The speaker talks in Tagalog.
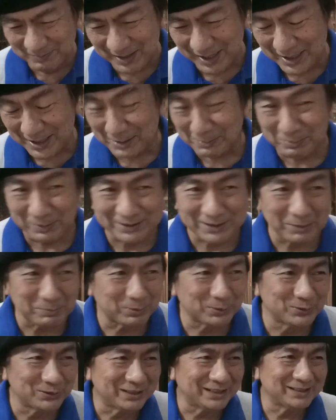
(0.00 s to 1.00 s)
Mayroon
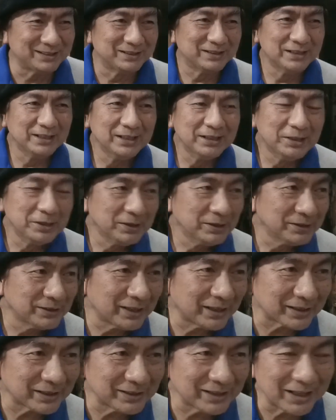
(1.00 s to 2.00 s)
matabunan.
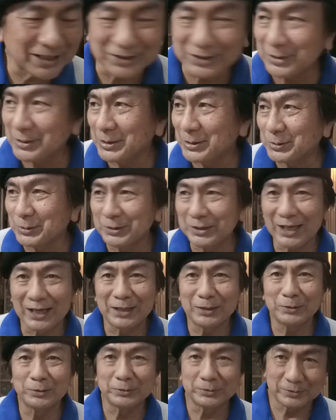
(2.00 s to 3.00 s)
Naranasan ko yung
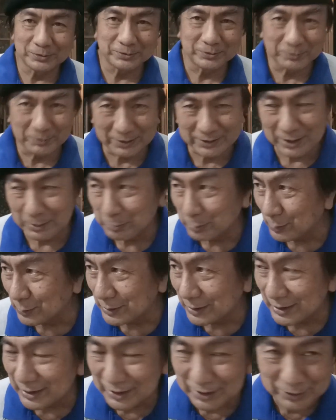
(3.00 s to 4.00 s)
sundalo
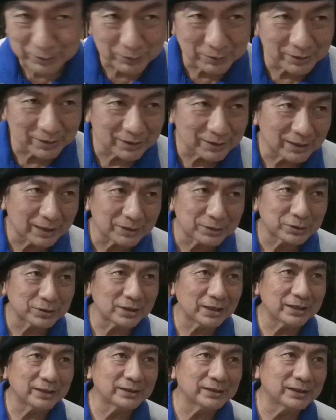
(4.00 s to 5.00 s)
matabunan ng ano ng
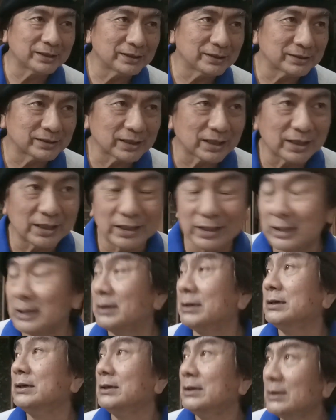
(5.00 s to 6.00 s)
landslide eh.
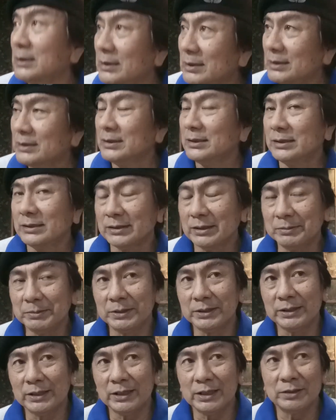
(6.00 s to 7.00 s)
Sa sa
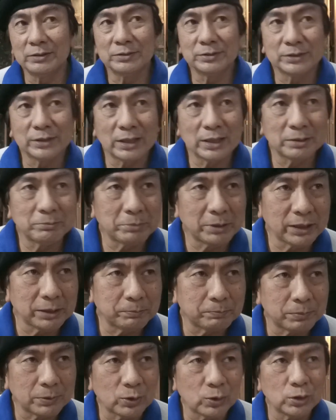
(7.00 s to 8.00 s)
Mindanao, sa
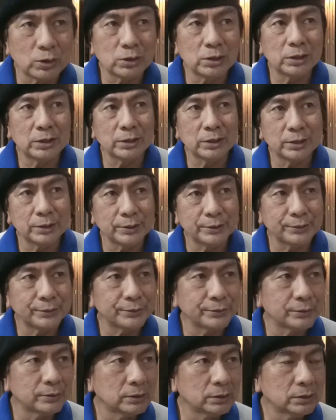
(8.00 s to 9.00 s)
Manipongol.
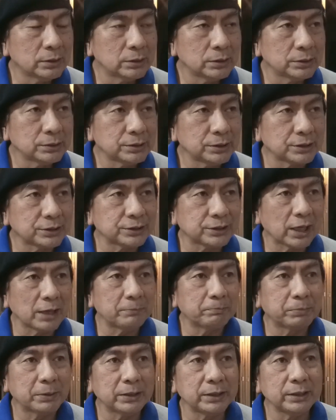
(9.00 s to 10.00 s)
Six
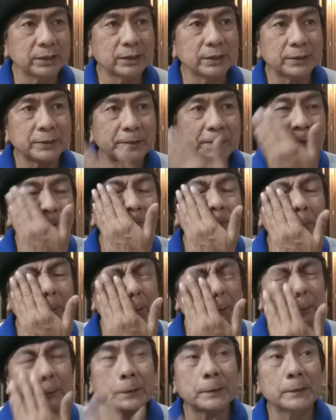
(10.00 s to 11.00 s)
company eh.
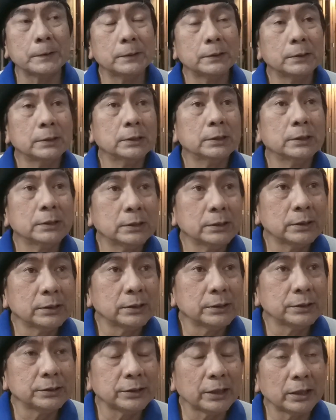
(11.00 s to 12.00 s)
Uh,
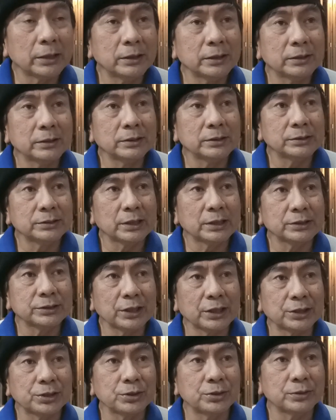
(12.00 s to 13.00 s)
isang, isang
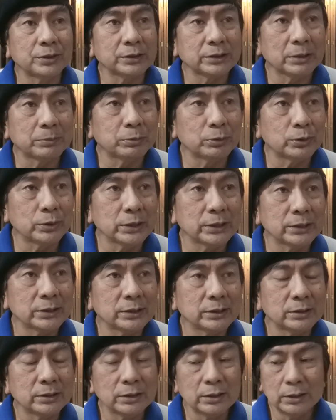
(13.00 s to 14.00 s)
seksyon,
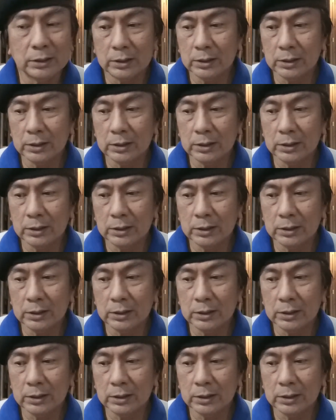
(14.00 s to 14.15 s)
natabunan.